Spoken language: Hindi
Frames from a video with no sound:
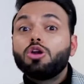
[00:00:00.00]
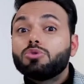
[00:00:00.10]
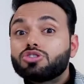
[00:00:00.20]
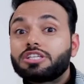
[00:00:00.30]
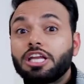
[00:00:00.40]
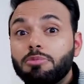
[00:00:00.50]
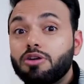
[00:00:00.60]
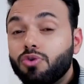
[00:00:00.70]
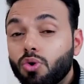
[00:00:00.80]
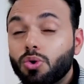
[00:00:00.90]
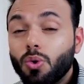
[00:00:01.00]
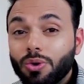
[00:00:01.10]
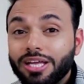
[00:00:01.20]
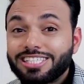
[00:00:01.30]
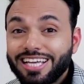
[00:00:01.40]
ऑलमोस्ट थ्री बाई फोर
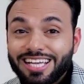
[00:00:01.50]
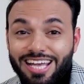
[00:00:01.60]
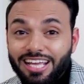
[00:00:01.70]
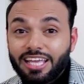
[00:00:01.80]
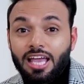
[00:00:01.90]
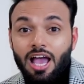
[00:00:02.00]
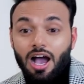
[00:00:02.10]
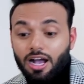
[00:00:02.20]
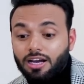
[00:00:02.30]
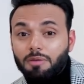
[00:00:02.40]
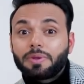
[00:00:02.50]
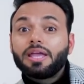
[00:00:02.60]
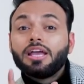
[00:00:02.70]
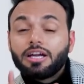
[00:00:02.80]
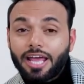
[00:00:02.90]
होनी चाहिए यानी कि अगर
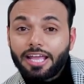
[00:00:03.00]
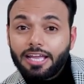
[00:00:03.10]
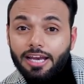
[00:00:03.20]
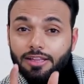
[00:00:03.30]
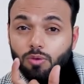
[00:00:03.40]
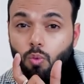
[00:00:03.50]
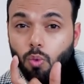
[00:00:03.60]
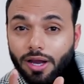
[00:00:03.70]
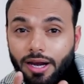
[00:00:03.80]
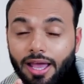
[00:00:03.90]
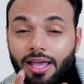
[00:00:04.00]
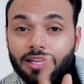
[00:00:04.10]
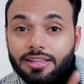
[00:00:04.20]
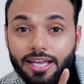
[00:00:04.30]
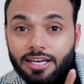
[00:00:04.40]
आपकी टाई की लेंथ वन है
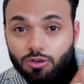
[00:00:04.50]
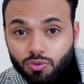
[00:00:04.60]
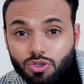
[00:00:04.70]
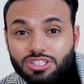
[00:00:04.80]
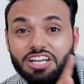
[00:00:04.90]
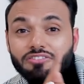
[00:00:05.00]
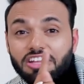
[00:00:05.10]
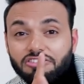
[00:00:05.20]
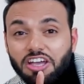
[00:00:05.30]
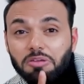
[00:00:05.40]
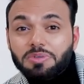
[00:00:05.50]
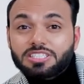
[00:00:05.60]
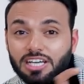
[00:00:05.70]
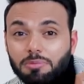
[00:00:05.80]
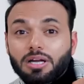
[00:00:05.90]
देन वो सेवेंटी फाइव
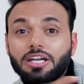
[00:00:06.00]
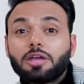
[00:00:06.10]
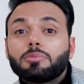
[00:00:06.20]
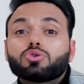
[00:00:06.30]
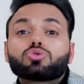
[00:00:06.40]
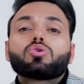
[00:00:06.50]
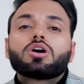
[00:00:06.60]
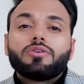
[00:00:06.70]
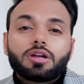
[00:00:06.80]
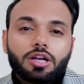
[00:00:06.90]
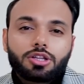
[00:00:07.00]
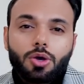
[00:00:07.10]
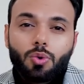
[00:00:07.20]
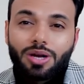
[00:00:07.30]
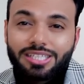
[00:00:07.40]
परसेंट आपका टाई बार उसको कवर करते
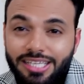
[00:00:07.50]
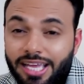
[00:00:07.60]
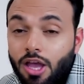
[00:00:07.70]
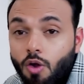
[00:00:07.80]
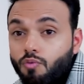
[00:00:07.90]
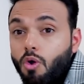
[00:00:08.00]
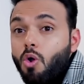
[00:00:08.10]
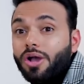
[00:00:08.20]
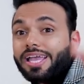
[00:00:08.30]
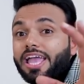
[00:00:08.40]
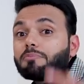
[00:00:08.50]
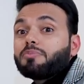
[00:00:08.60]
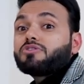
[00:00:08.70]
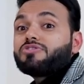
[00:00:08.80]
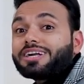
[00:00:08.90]
होना चाहिए वो होगी एक
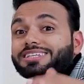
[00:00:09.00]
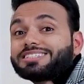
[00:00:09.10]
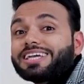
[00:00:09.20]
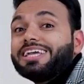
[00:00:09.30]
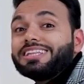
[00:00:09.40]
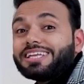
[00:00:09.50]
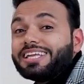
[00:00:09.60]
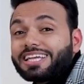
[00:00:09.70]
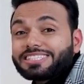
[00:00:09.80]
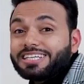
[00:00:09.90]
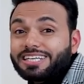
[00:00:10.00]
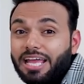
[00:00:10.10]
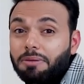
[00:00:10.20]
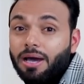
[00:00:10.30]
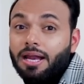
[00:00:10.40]
परफेक्ट सही तरीके से
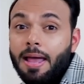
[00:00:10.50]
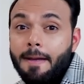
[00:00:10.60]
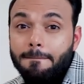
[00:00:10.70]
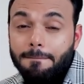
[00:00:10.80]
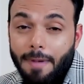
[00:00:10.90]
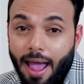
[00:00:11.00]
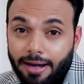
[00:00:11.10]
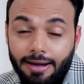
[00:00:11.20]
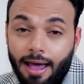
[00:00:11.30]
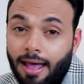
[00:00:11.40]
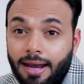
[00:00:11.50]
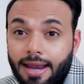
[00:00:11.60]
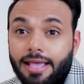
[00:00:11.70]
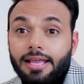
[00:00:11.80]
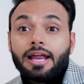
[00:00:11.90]
टाई बार पहनना
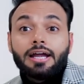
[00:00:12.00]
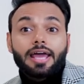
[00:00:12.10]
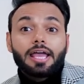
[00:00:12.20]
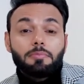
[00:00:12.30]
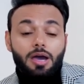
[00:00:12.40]
लेकिन टाई